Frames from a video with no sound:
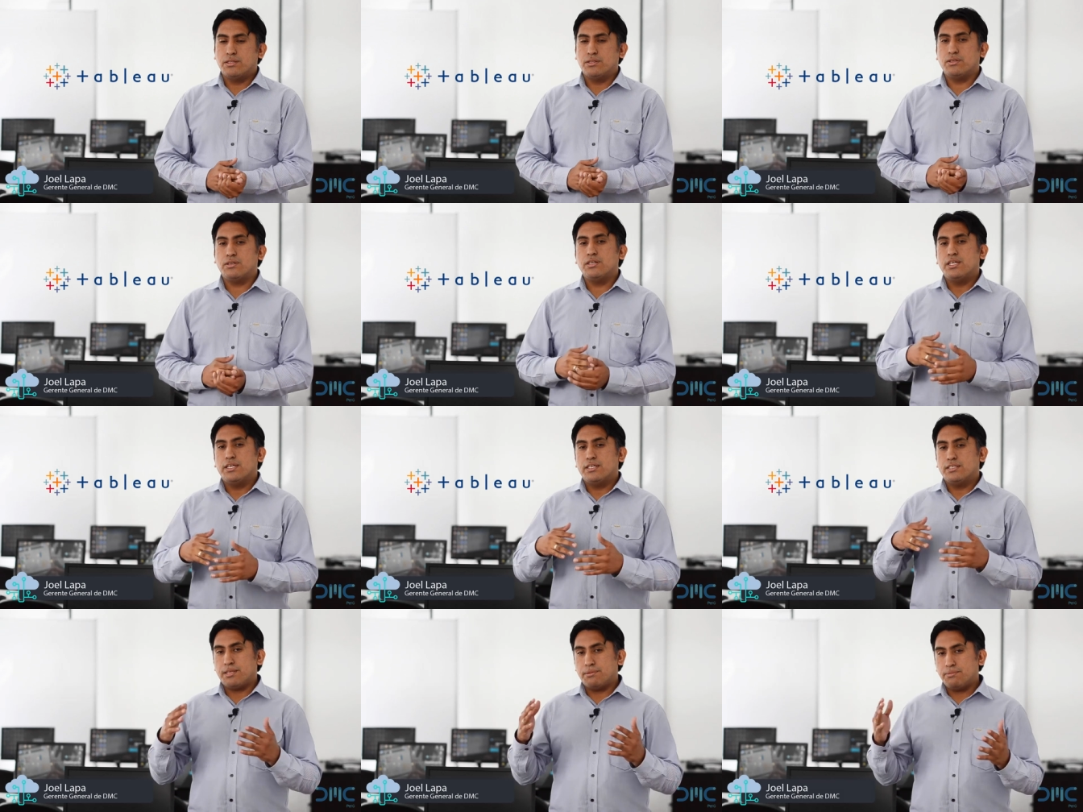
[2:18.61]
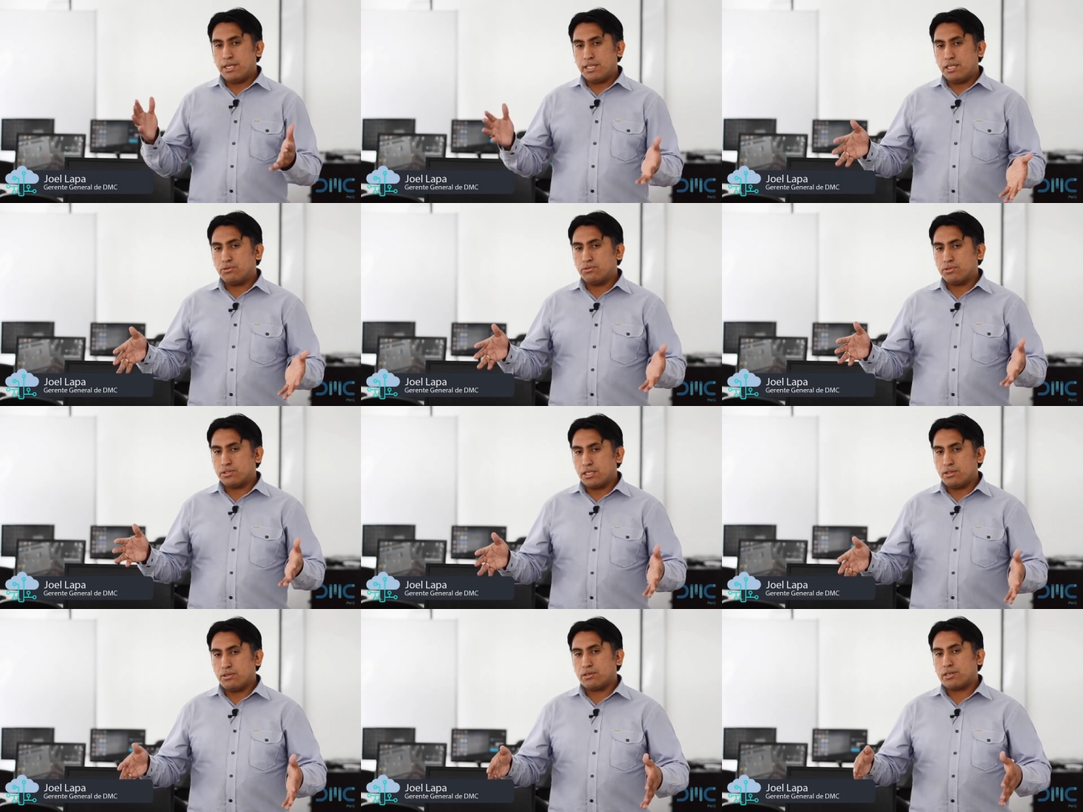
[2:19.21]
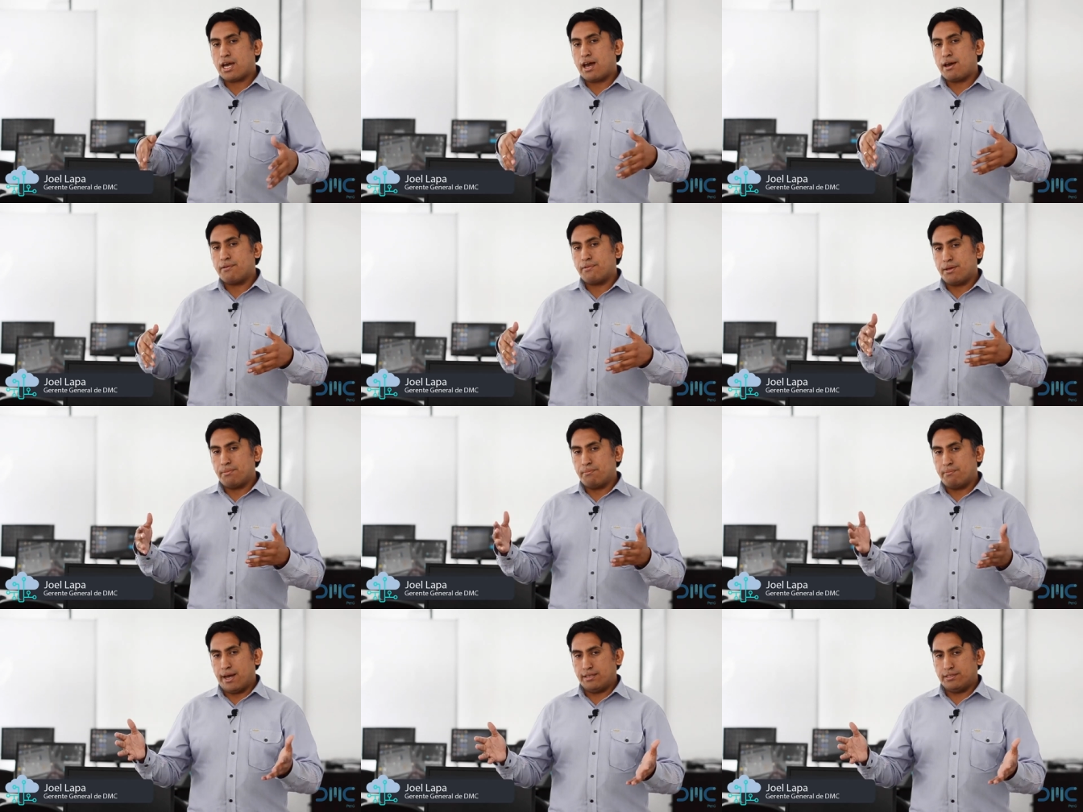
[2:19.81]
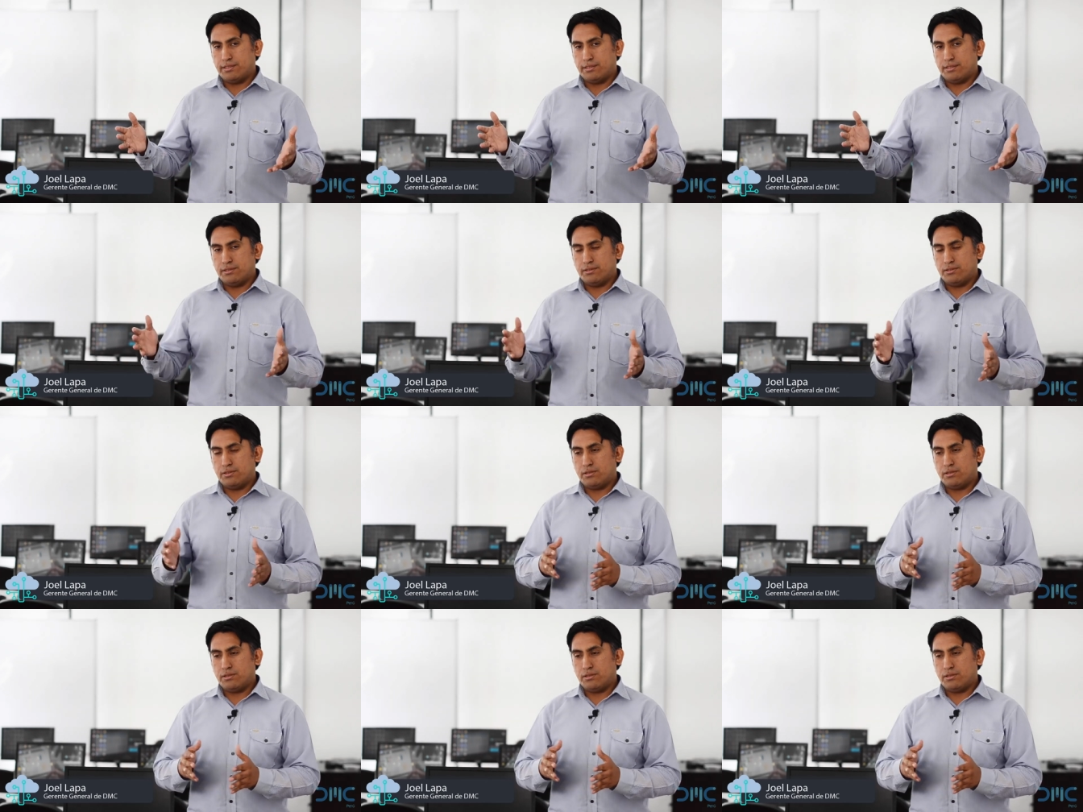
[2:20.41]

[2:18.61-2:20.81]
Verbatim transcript: ¿no? se vienen usando cada vez más.